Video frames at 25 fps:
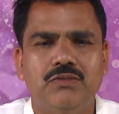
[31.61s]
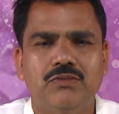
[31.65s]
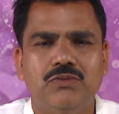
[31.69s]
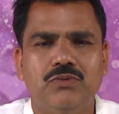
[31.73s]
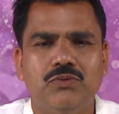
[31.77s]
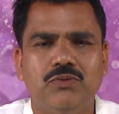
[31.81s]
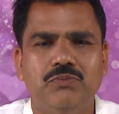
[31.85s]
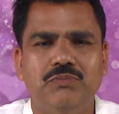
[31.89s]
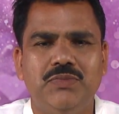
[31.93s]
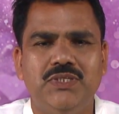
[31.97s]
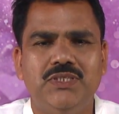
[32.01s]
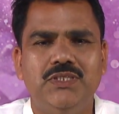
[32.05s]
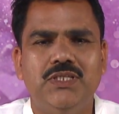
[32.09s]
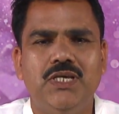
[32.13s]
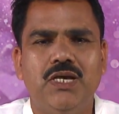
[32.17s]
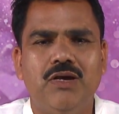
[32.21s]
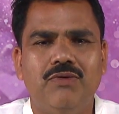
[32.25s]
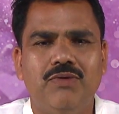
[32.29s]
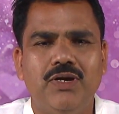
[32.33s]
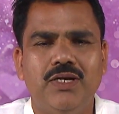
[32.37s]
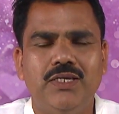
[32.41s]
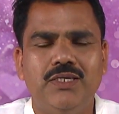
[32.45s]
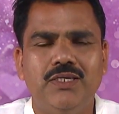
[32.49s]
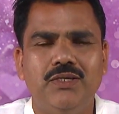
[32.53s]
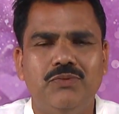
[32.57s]
तो विद्या
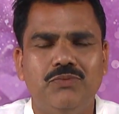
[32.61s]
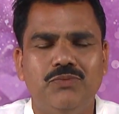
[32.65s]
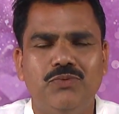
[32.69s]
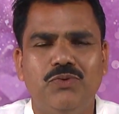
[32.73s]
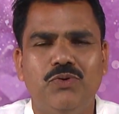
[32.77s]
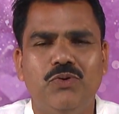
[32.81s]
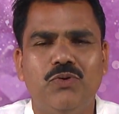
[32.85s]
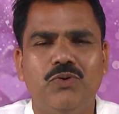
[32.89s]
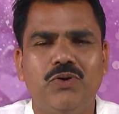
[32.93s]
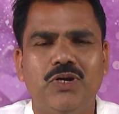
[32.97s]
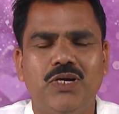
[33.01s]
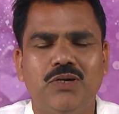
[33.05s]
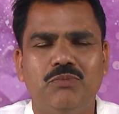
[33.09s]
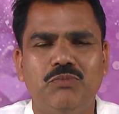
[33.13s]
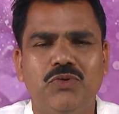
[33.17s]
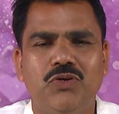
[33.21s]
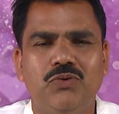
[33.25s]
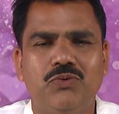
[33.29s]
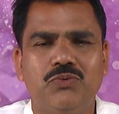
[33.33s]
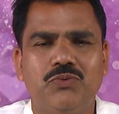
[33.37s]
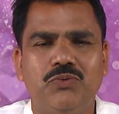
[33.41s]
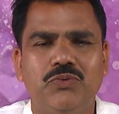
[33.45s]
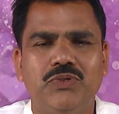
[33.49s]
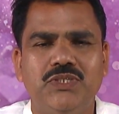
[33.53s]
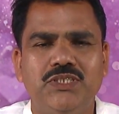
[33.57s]
भाई उन लोग हम
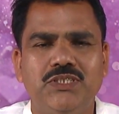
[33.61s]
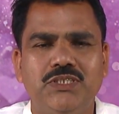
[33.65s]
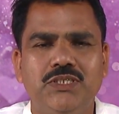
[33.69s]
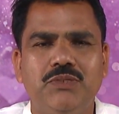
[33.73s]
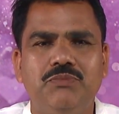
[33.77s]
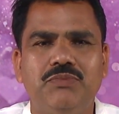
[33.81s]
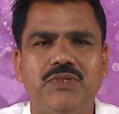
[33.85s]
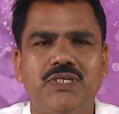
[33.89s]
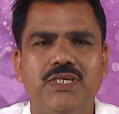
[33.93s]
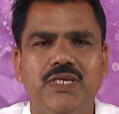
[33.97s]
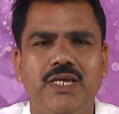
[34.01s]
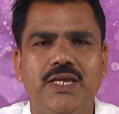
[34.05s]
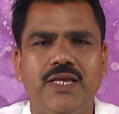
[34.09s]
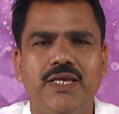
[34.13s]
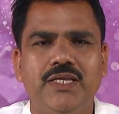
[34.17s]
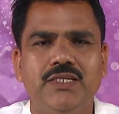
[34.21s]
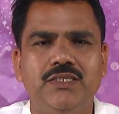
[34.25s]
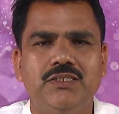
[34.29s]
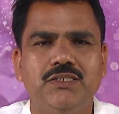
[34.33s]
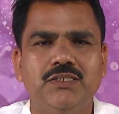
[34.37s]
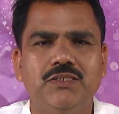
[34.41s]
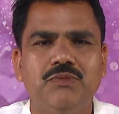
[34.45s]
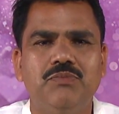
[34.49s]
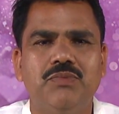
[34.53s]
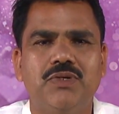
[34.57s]
लोग को रिसीव किए हैं
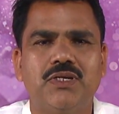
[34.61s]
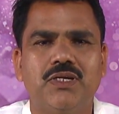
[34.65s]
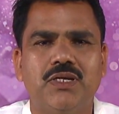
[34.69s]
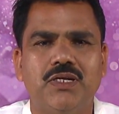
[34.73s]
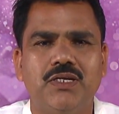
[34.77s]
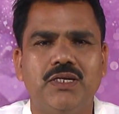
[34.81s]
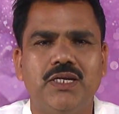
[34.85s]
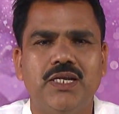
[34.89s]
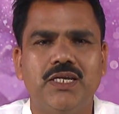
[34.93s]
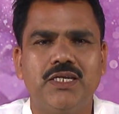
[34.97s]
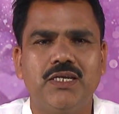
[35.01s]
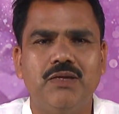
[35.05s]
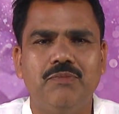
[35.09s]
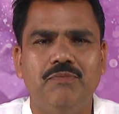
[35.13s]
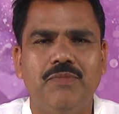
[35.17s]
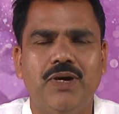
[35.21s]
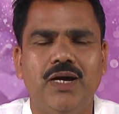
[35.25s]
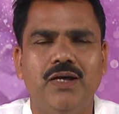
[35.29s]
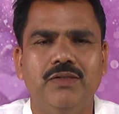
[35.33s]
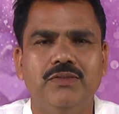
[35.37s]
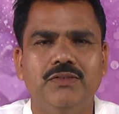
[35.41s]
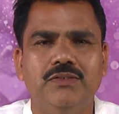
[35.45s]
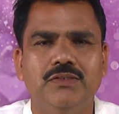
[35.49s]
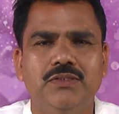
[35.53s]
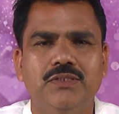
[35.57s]
रिसीव करने के
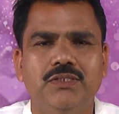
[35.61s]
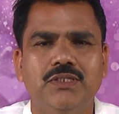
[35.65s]
बाद